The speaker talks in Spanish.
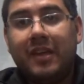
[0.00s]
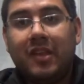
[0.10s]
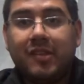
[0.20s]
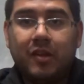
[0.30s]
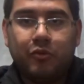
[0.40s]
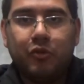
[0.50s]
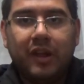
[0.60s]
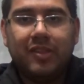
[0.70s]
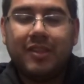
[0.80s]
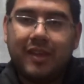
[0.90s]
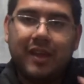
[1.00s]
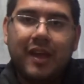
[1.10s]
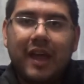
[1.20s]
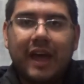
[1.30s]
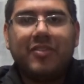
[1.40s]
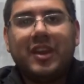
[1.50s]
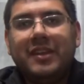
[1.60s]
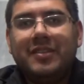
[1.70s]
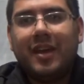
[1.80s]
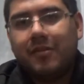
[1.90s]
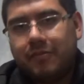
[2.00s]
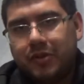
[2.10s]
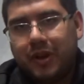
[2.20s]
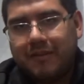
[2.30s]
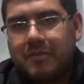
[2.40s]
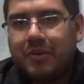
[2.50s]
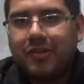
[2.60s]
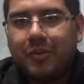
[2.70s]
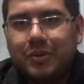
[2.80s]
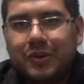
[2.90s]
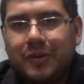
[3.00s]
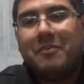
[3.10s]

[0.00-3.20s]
es decir, Full HD a 30 fotogramas por segundo.